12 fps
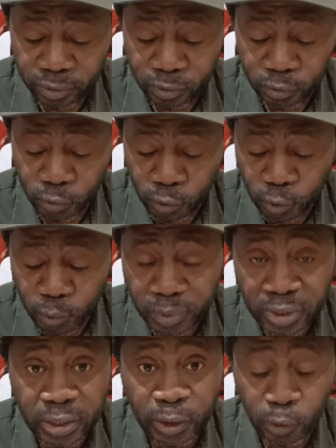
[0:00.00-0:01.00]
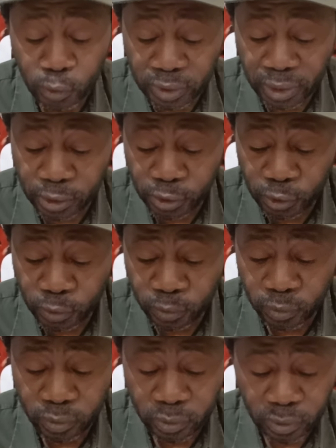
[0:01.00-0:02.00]
du comité de
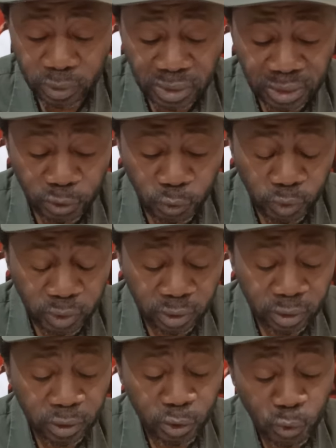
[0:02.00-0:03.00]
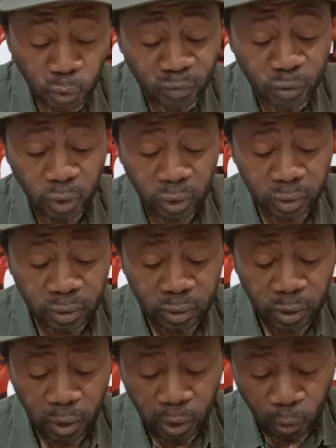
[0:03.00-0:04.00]
coordination des étudiants non violents,
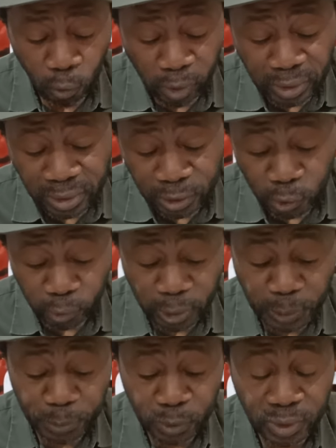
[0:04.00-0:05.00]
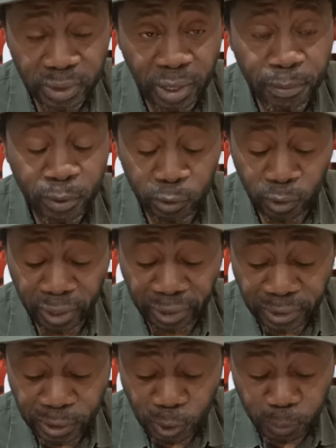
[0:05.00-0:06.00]
l'organisation responsable de
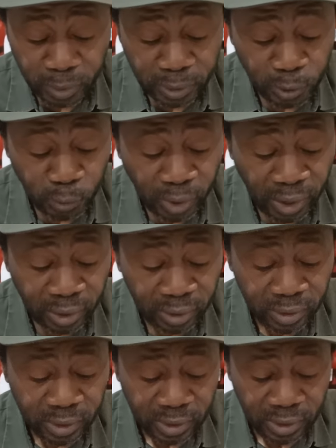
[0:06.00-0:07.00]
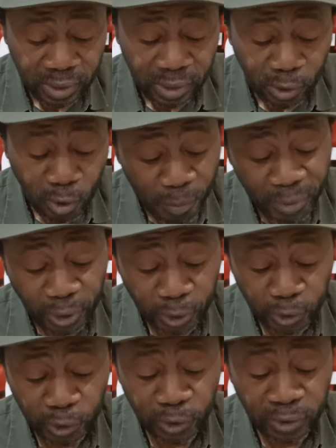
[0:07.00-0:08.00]
l'enregistrement des Noirs comme
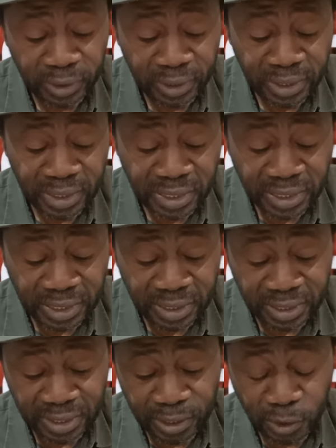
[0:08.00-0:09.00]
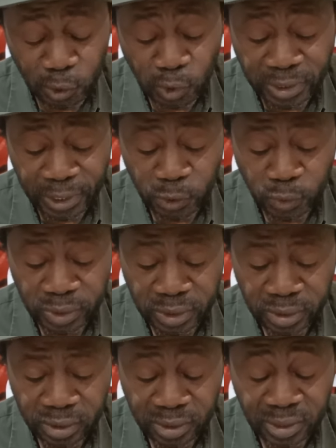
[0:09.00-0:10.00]
électeurs dans les, dans sud des
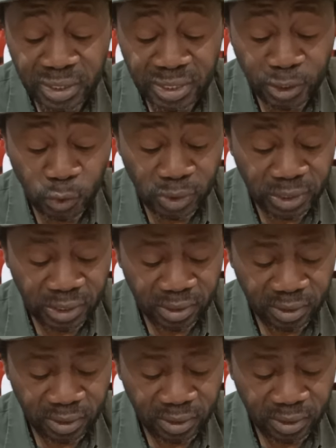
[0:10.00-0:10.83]
États-Unis dans les années 60.